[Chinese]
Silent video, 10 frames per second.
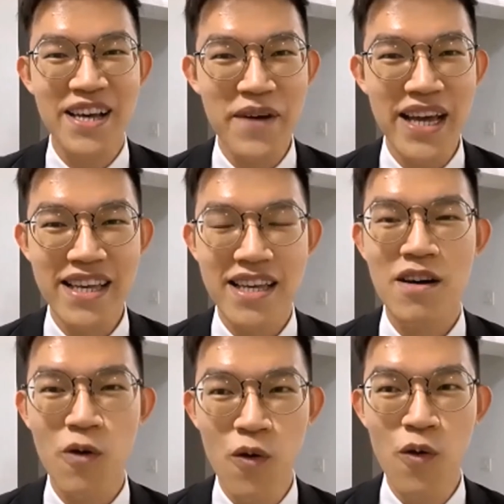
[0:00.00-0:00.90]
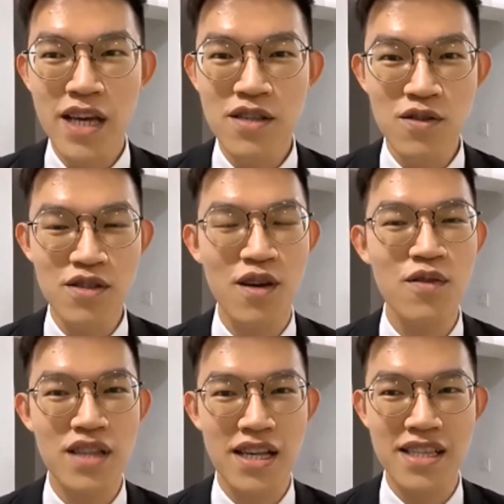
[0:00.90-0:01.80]
成为五位数收
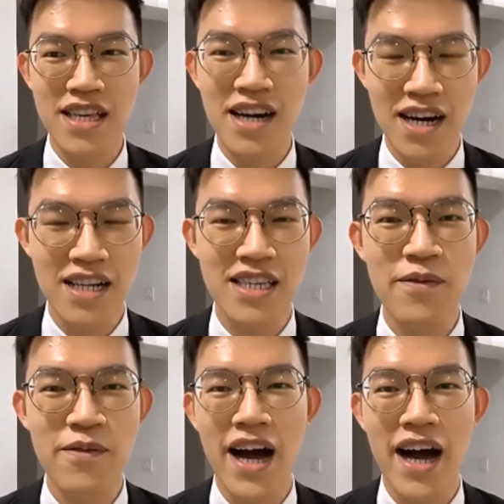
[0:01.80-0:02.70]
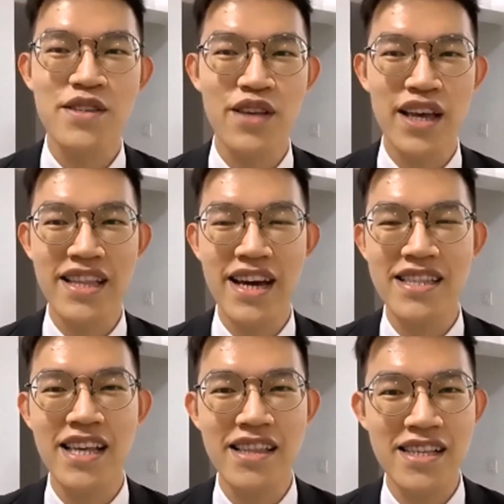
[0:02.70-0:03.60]
入的这个耳机啊、所以呢，
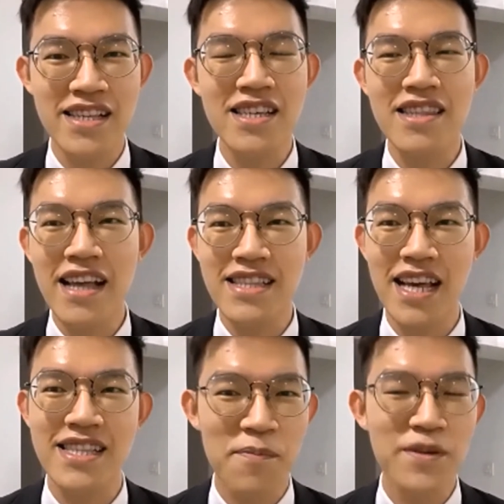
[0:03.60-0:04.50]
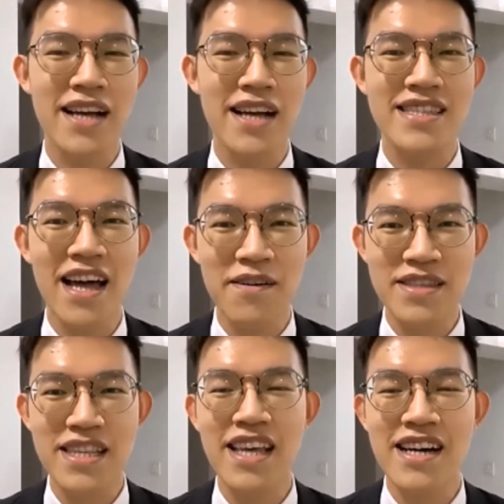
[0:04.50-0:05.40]
真的是大家想不想知道
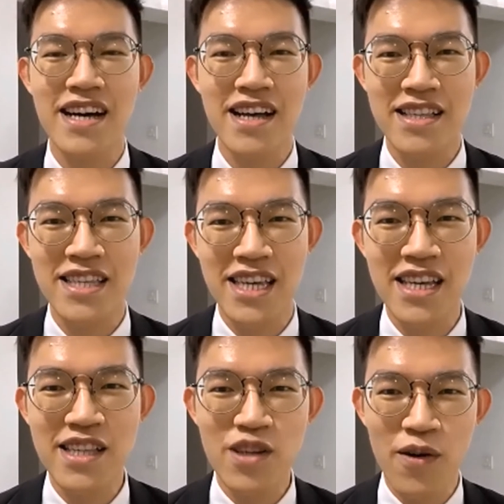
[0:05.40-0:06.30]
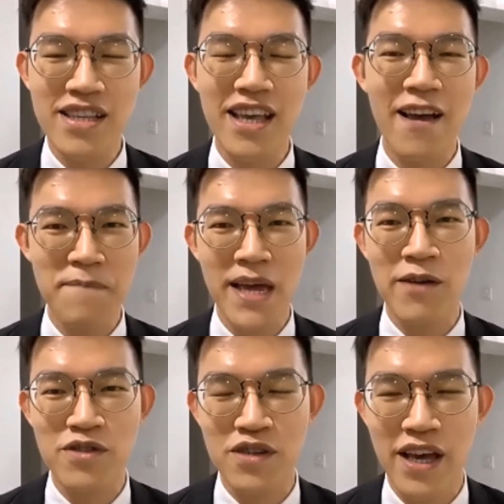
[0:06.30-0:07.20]
这个其中这个
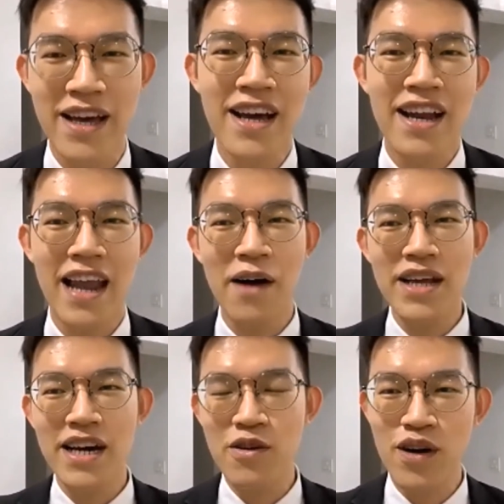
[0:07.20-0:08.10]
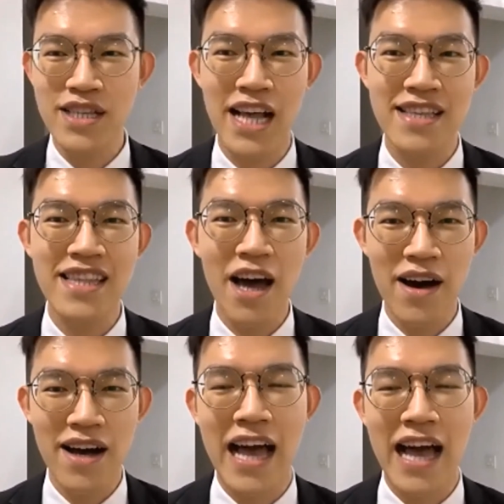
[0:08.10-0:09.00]
妙诀？然后呢，如果想知
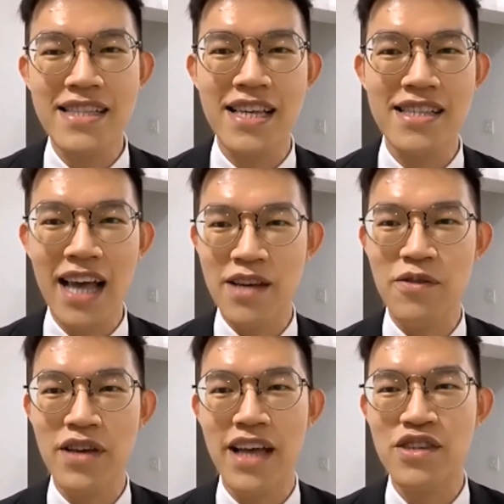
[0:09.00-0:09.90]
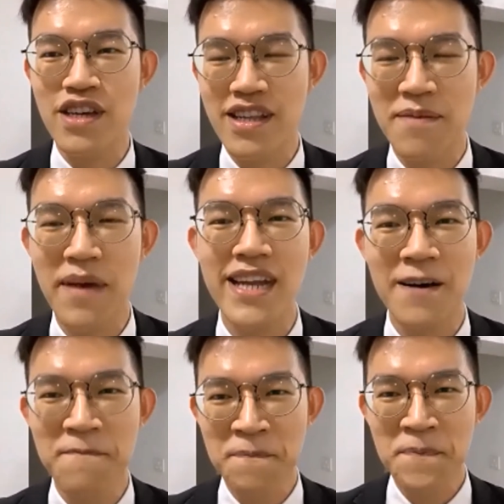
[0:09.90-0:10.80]
道，赶紧在留言区里面
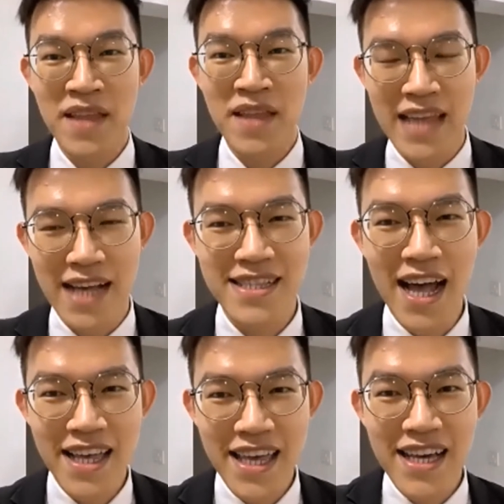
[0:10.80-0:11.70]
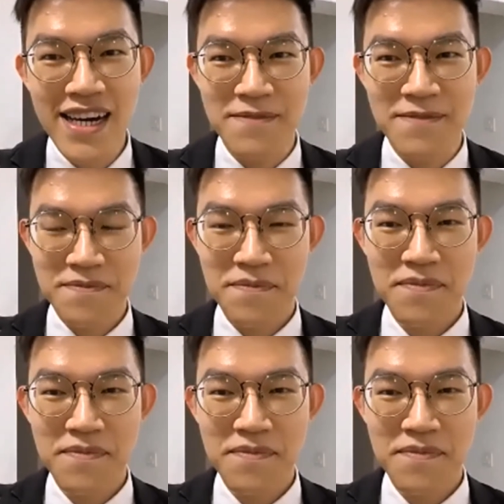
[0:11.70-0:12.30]
呢打上一个